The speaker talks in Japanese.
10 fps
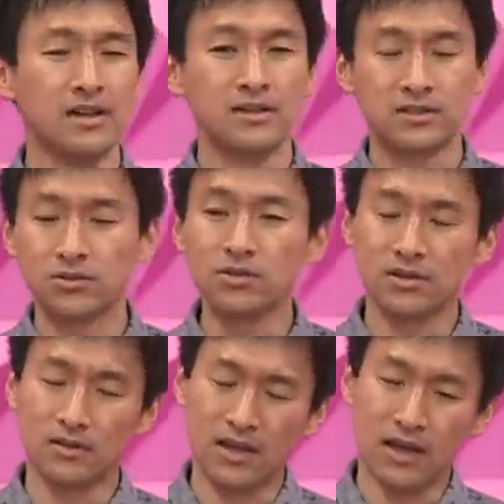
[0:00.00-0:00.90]
すご
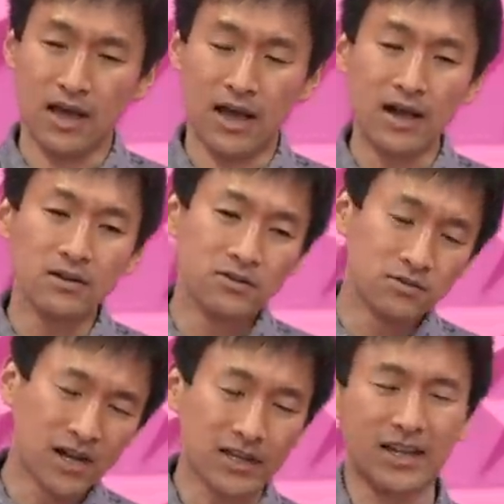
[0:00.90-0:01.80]
い
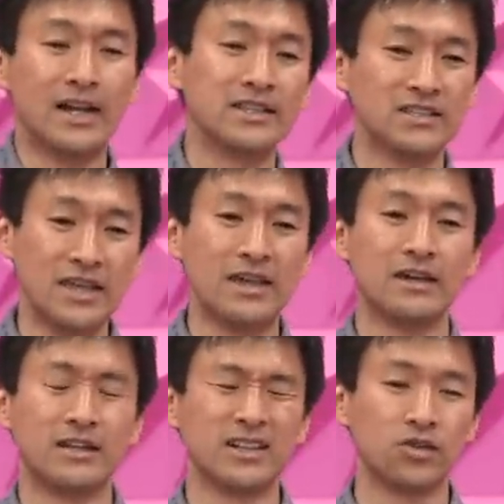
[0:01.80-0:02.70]
アングルかけた感じ
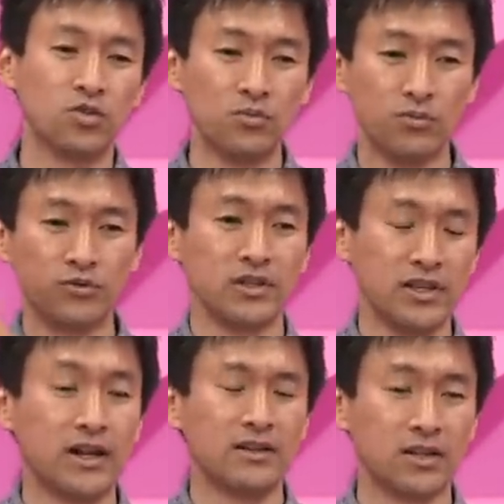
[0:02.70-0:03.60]
でなんか興味を持ってる、
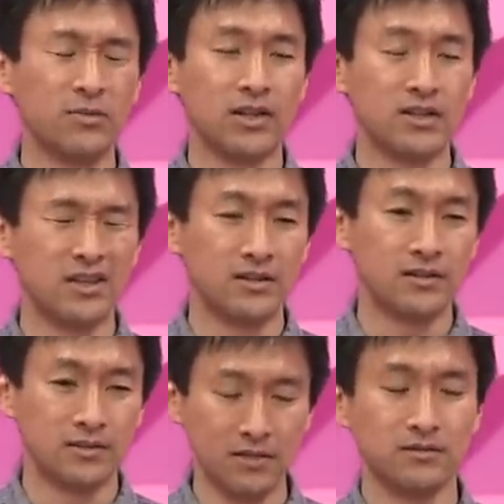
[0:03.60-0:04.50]
なんか例えば
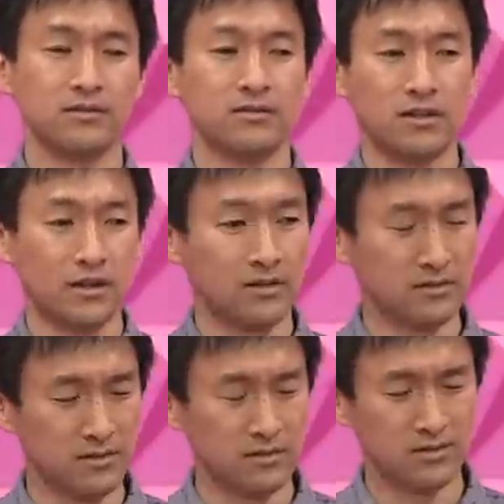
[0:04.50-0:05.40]
ねなんか
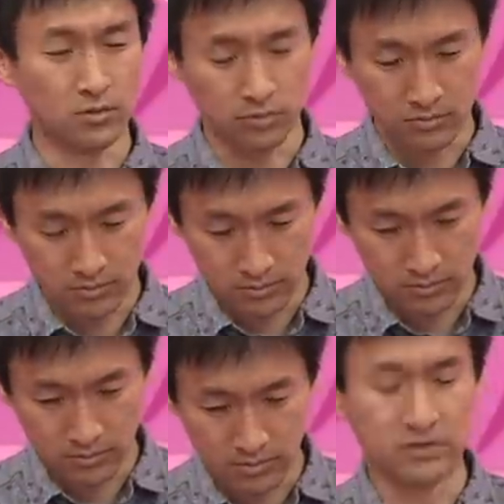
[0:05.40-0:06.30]
その
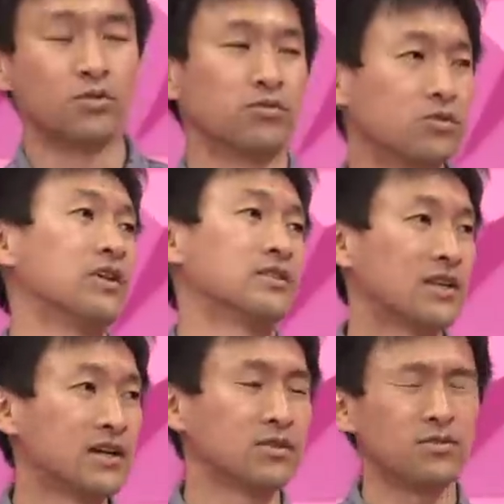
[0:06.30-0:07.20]
うん、そうそうなんです
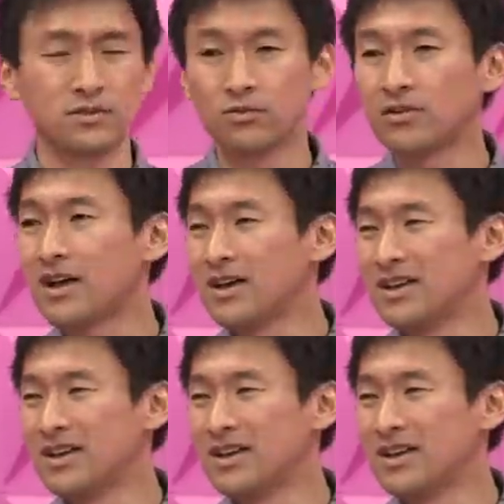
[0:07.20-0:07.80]
だからそそこが